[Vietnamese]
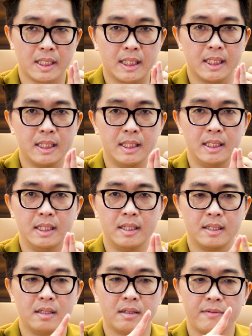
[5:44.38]
dịch thì
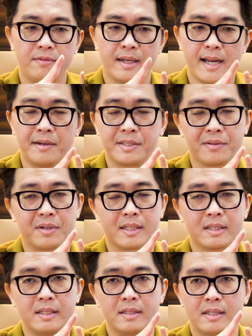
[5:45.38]
những cái phiên nào sẽ có
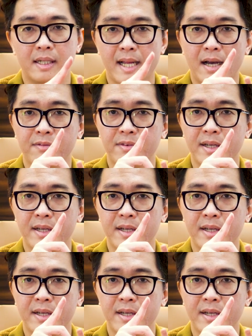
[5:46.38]
đặc tính như thế nào,